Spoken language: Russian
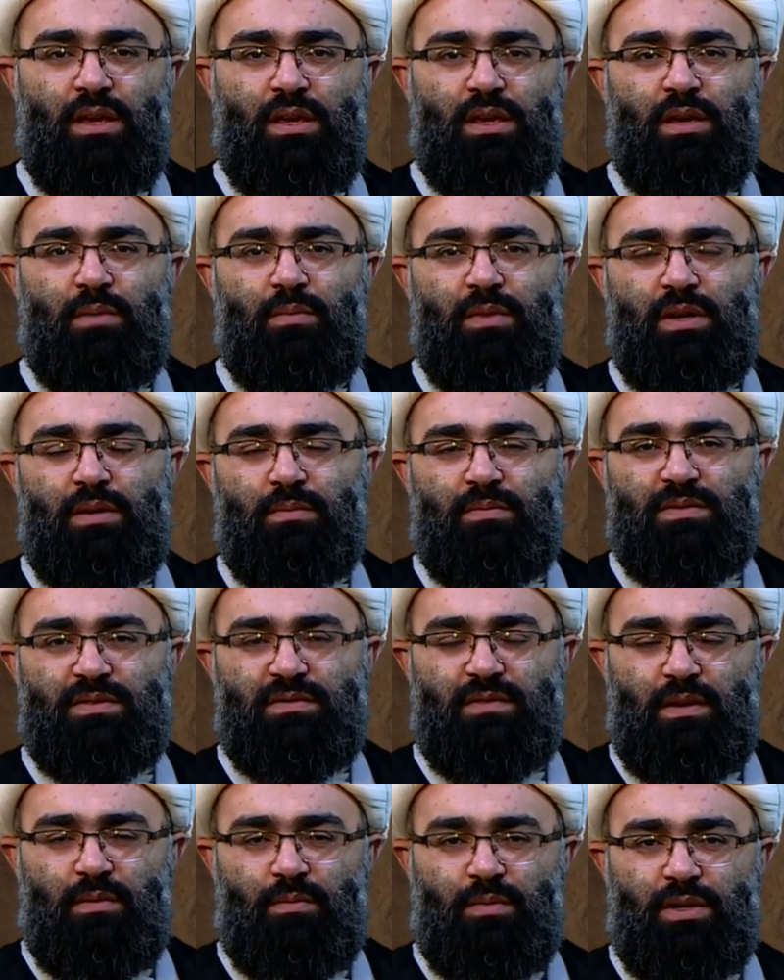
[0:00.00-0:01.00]
И мы с
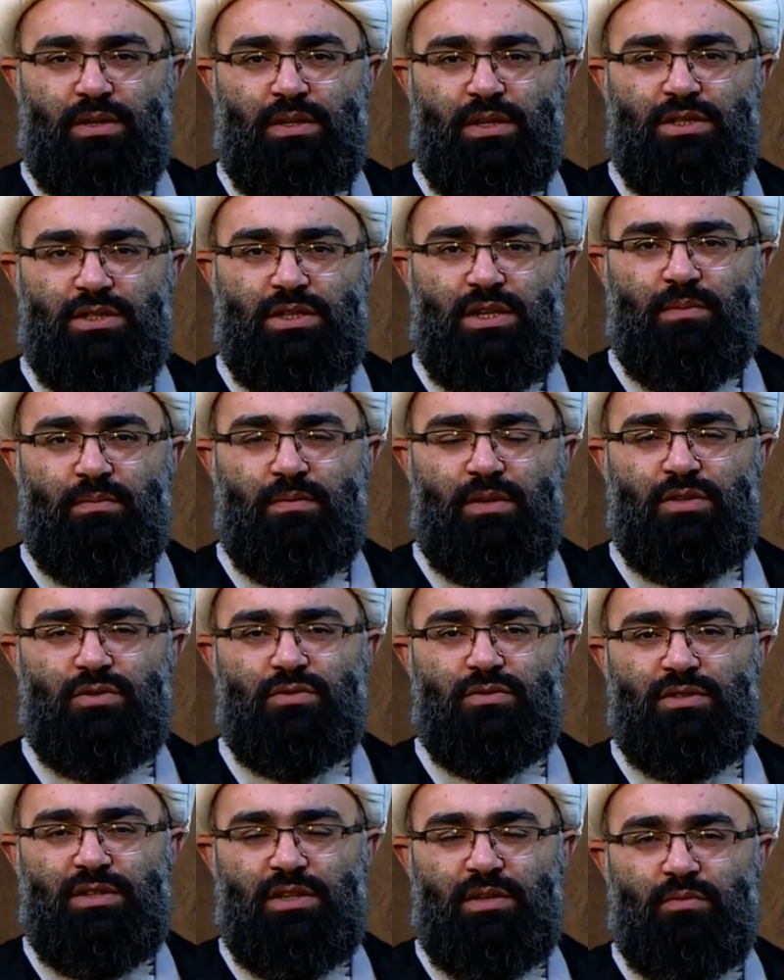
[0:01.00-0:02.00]
вами продолжаем
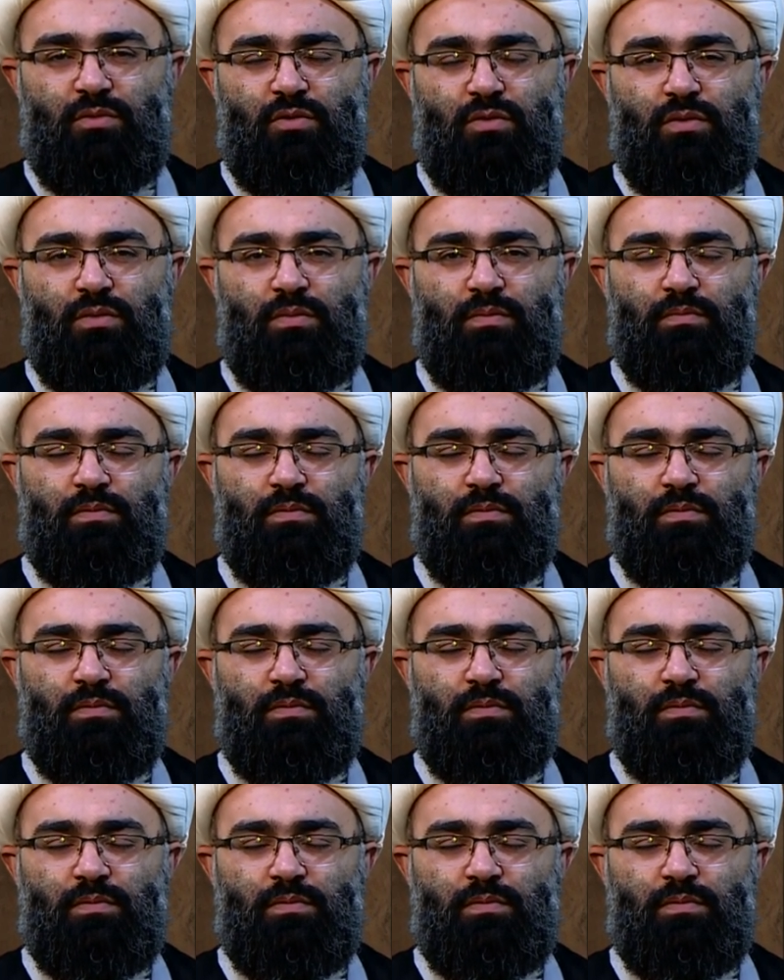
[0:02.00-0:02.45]
нашу тему.